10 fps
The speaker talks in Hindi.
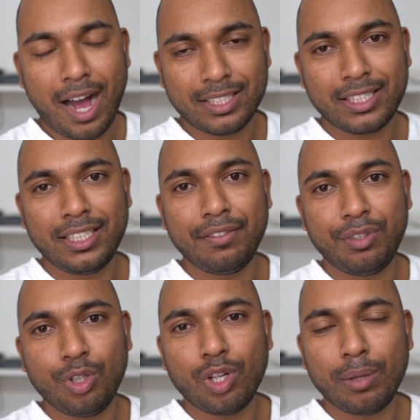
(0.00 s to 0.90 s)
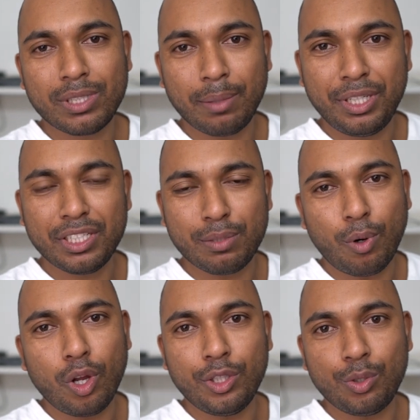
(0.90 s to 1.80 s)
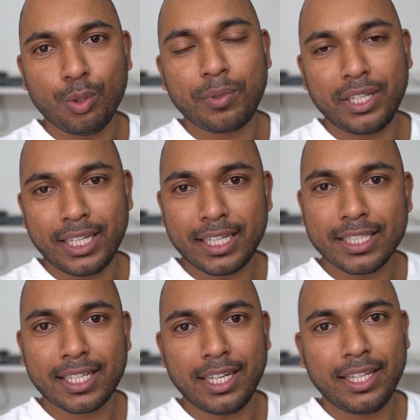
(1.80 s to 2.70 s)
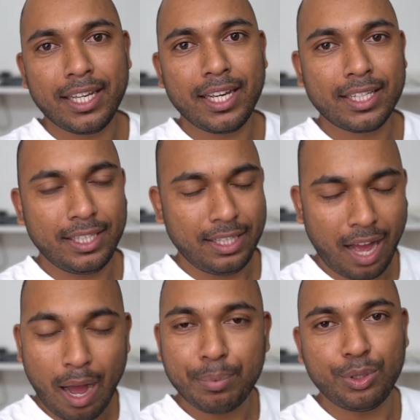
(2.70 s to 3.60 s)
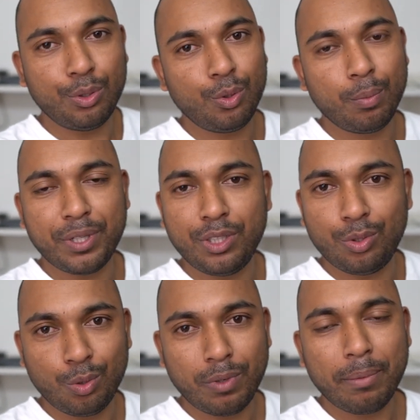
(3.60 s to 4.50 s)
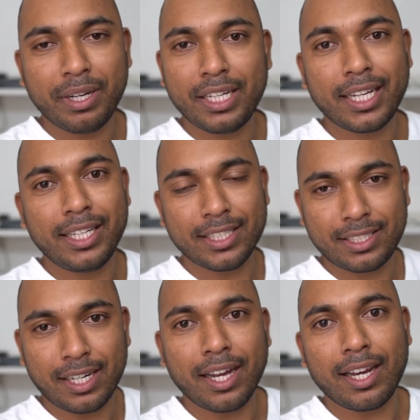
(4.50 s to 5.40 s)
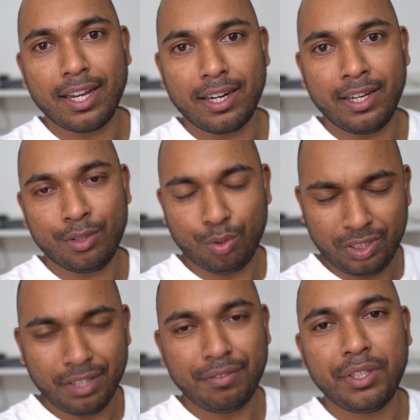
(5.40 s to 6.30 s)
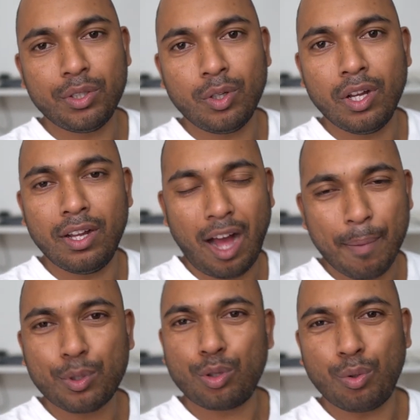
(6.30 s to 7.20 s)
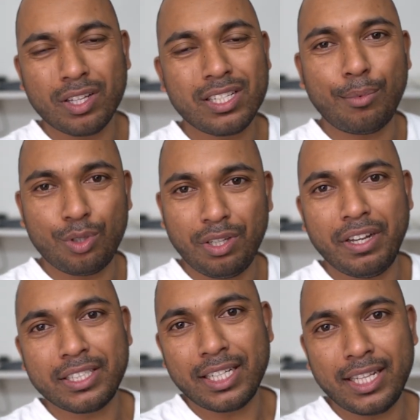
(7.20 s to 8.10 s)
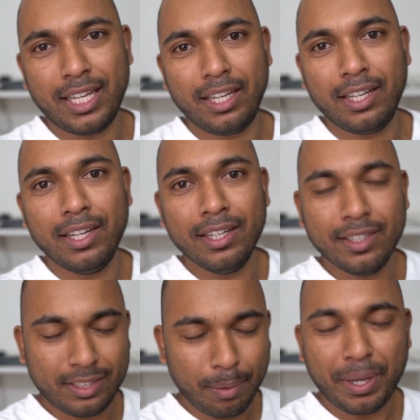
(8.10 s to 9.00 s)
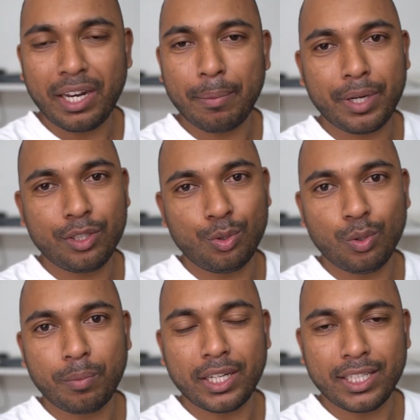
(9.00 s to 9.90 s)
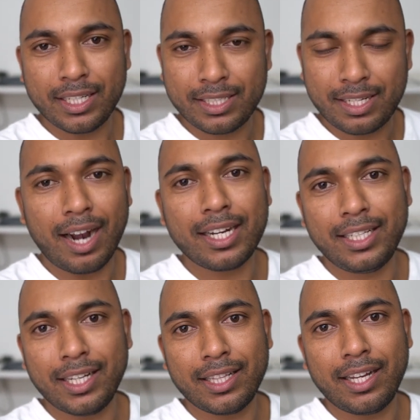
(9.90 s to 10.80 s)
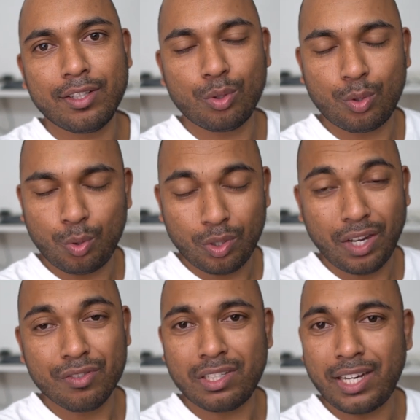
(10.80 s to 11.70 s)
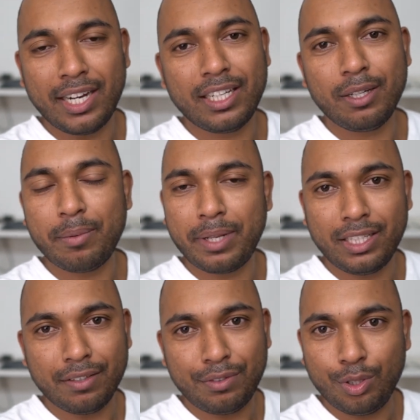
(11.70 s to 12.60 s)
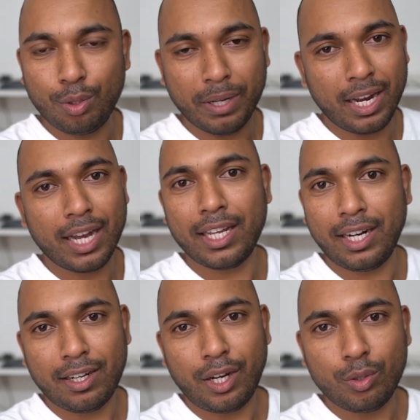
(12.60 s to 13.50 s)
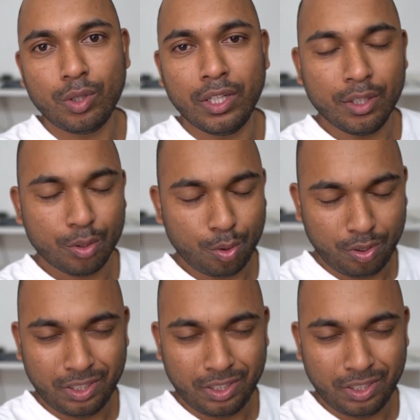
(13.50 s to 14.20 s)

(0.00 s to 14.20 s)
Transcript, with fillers: आज की ये वीडियो हम सभी स्मॉल यूट्यूब क्रिएटर्स के लिए है कि आप यूट्यूब पे यूट्यूबर बनने के लिए स्ट्रगल कर रहे हैं तो ये वीडियो आपको थोड़ा सा मोटिवेशन देगी जब मैंने अपना यूट्यूब करियर स्टार्ट किया था तो 2019 में मैंने ये वीडियो बना के रखा हूँ तो